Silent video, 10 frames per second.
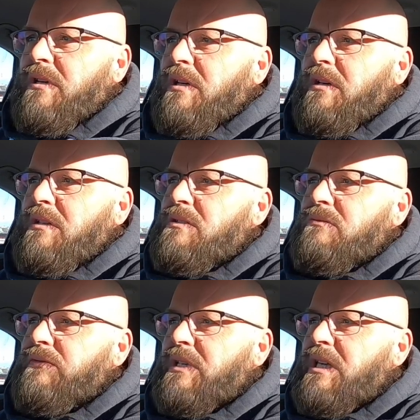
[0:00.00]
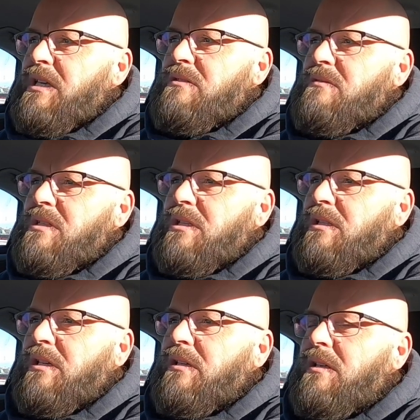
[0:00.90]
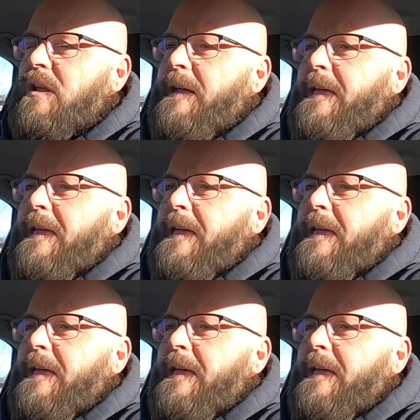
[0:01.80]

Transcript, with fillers: war also verkehrsunsicher dann.